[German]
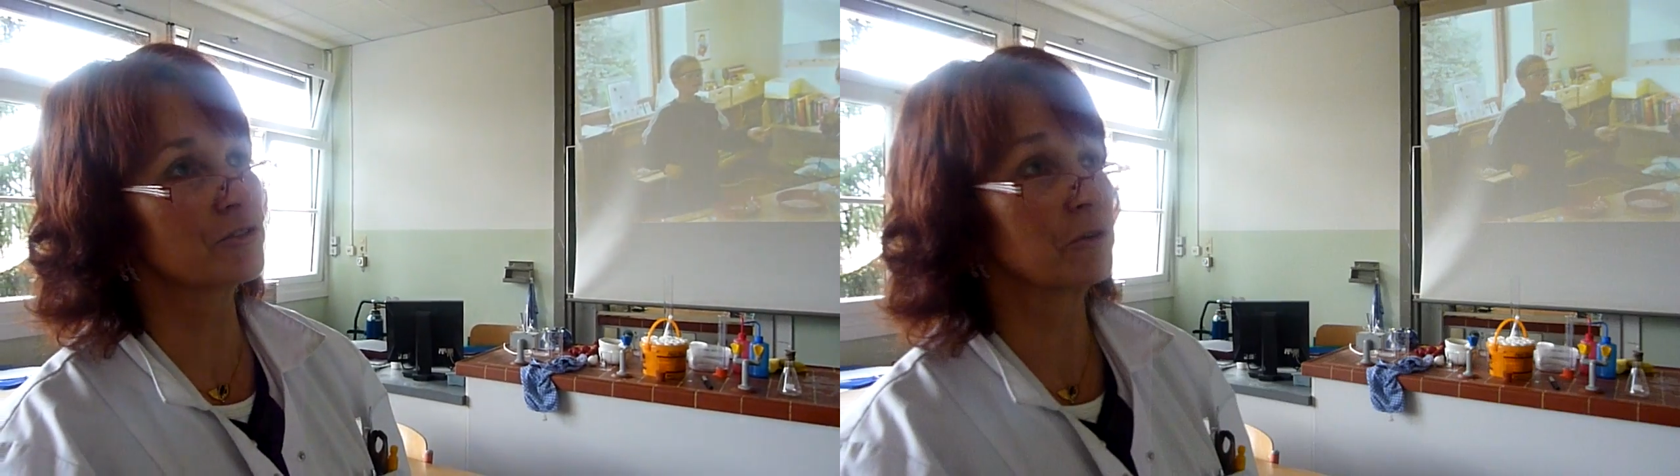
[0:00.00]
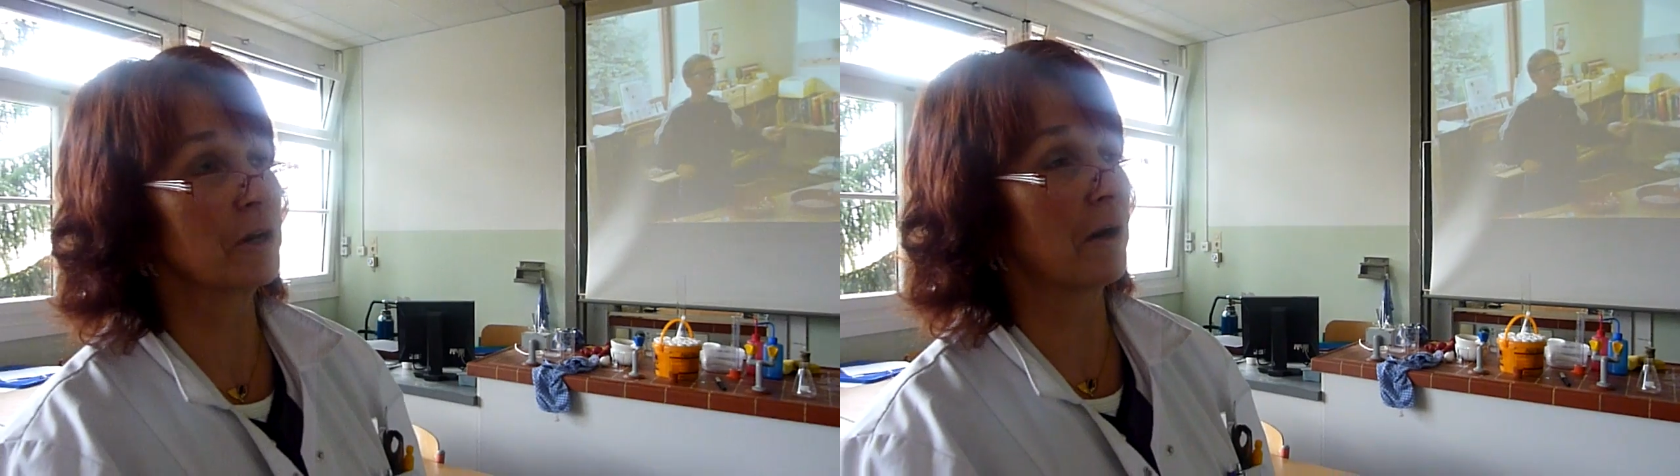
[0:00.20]

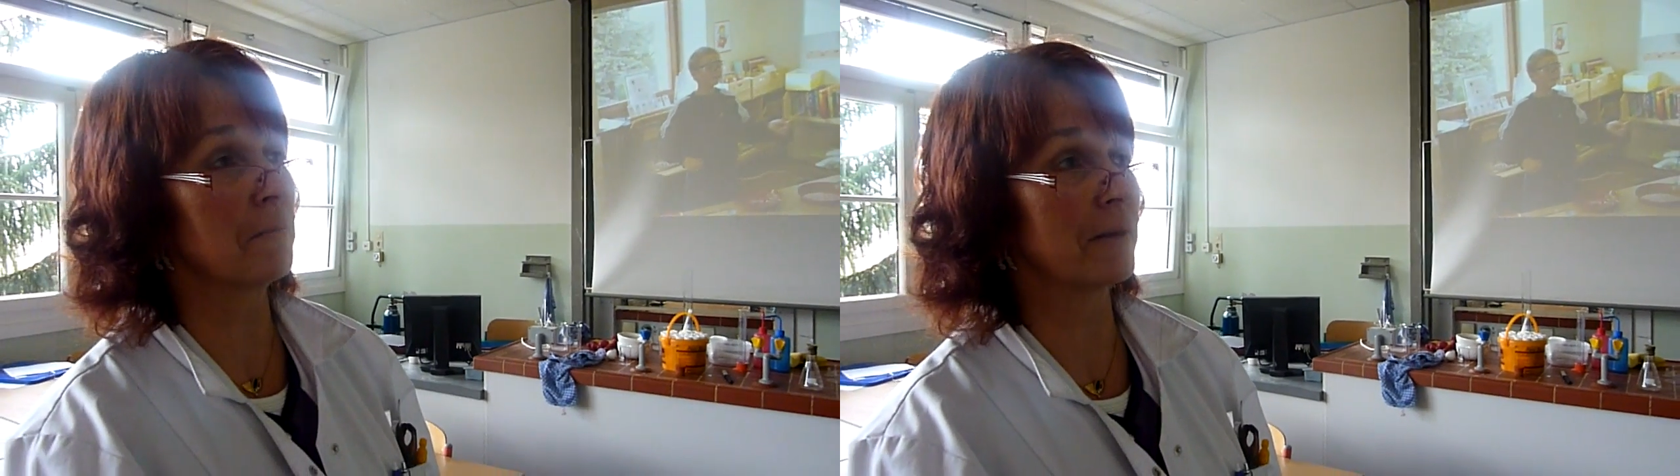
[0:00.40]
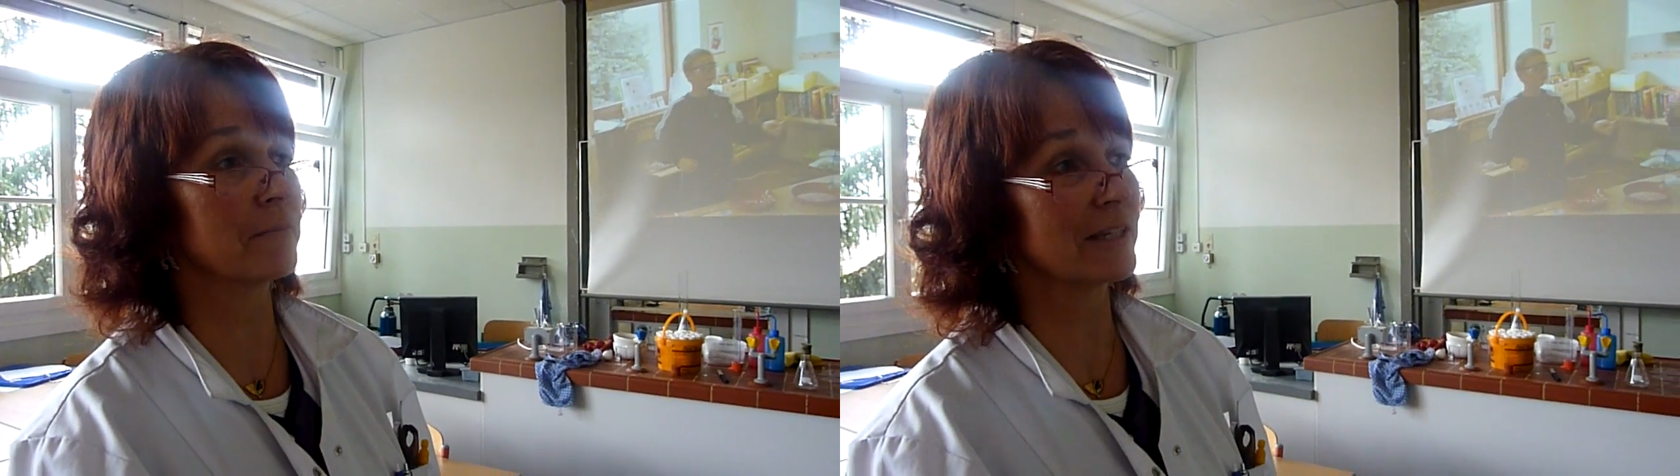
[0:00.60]
Schüler haben
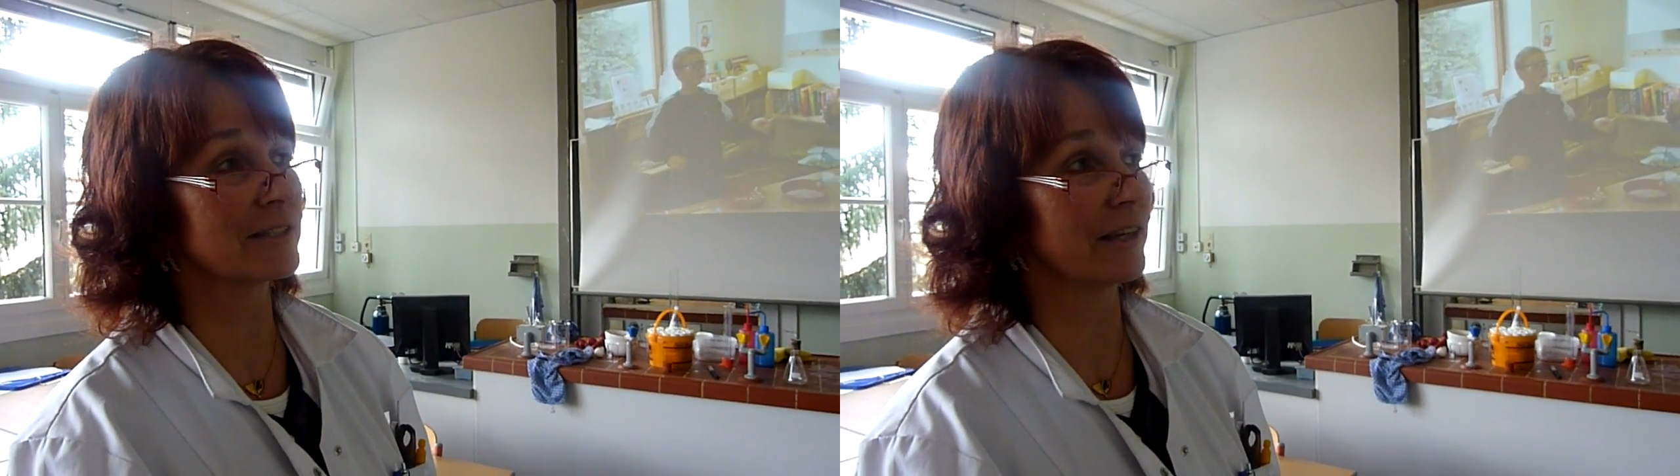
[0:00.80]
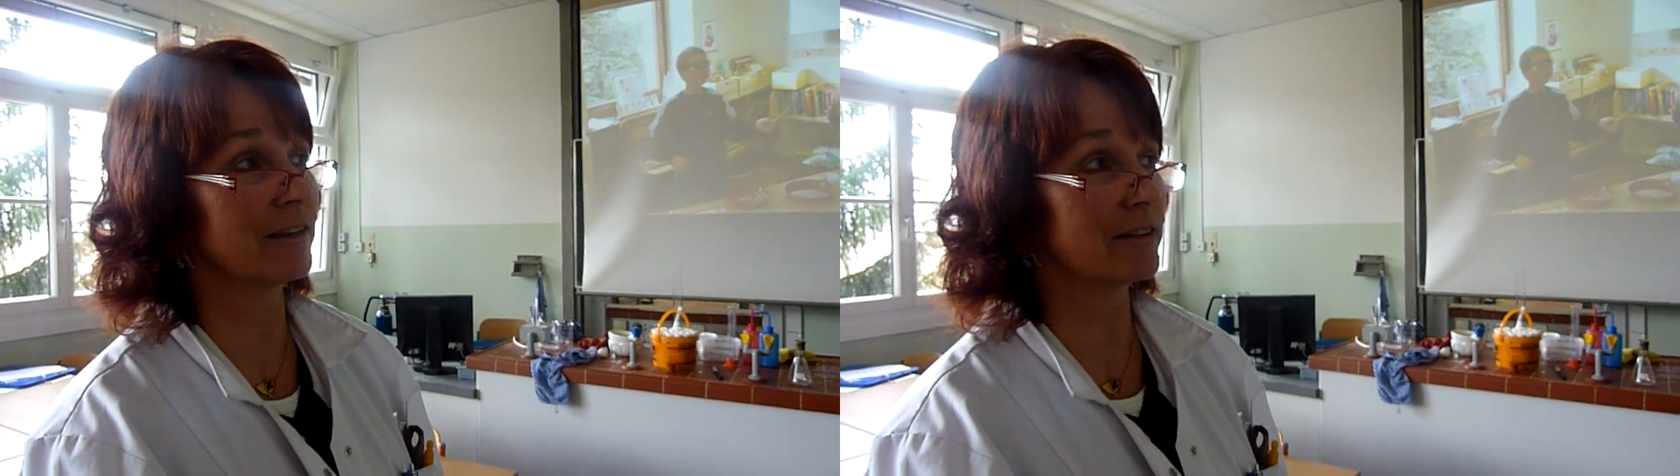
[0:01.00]
eben gesehen,